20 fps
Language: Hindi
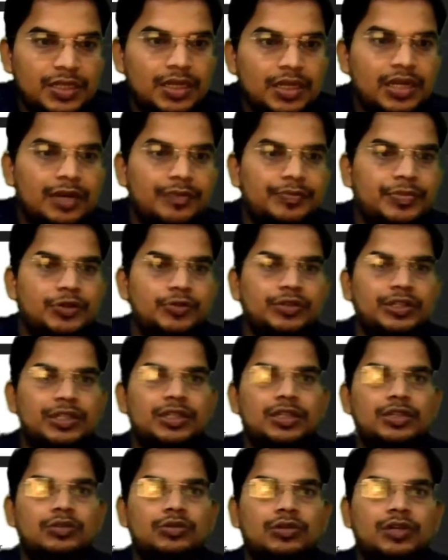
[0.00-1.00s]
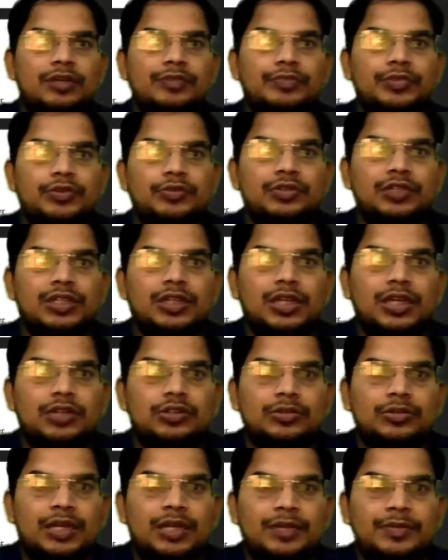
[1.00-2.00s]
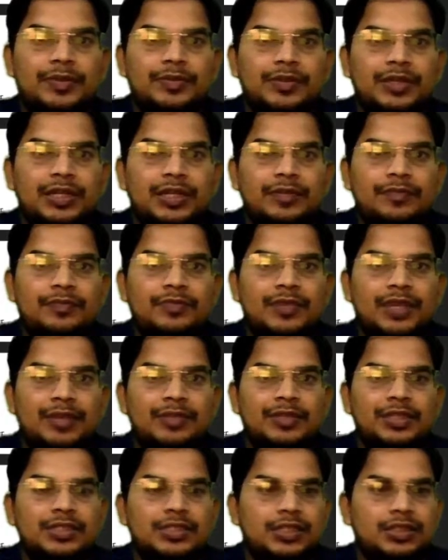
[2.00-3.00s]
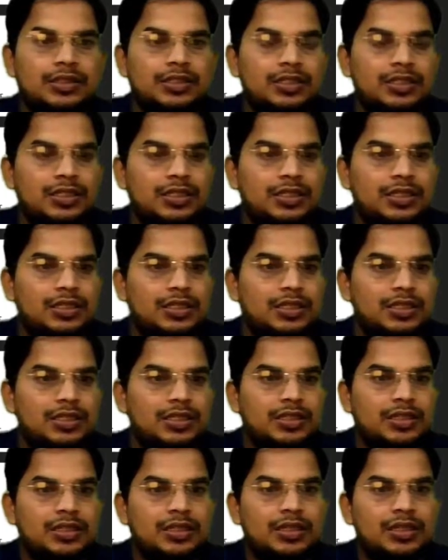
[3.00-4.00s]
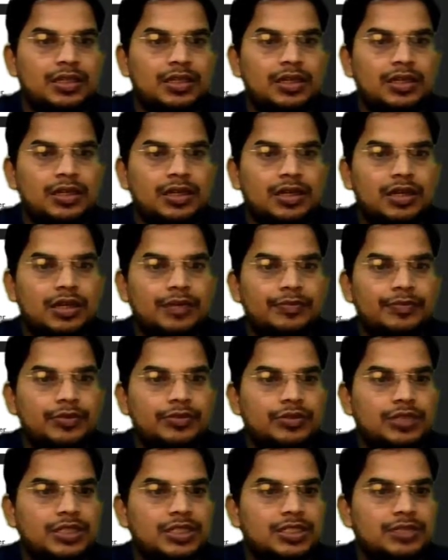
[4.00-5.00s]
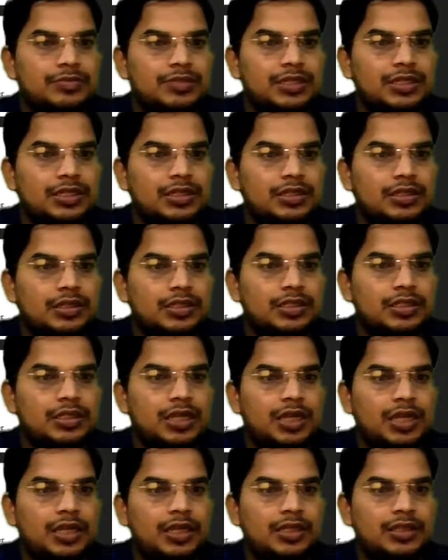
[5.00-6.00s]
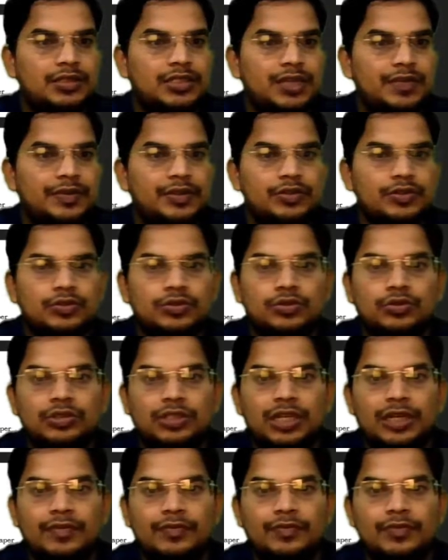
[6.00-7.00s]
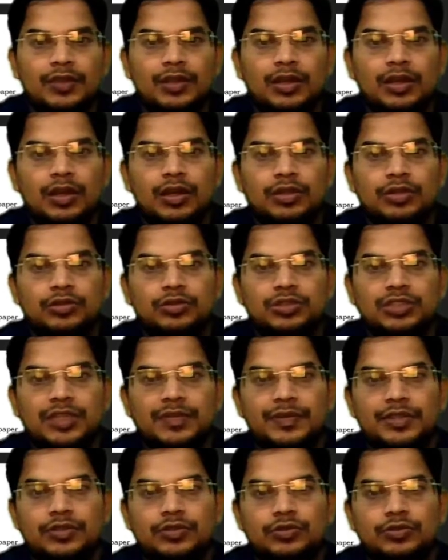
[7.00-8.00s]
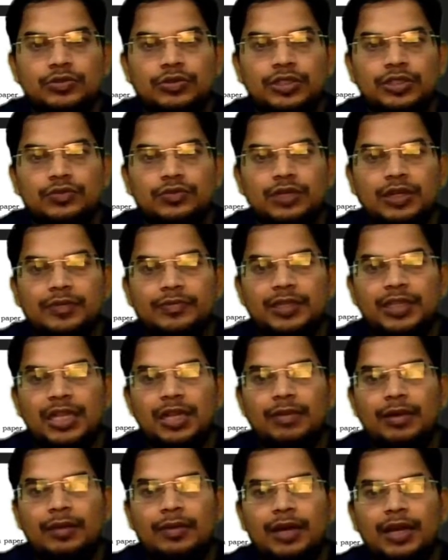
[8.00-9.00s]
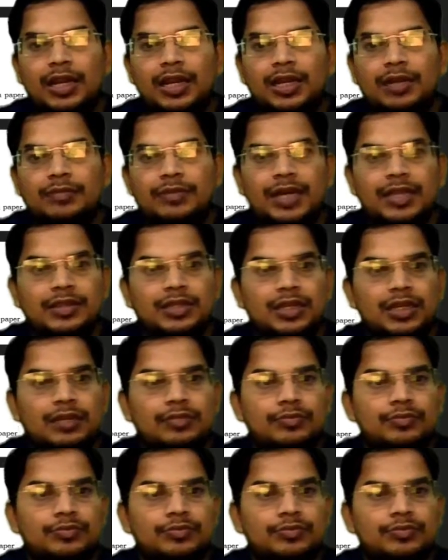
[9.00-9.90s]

कंप्यूटर की तो कंप्यूटर का जो हमारा पेपर है आप देख सकते हैं कि कंप्यूटर इसमें कितना है सेवन जून को था तो सेवन जून को ही हुआ है मतलब हमारा अगर हम बात करें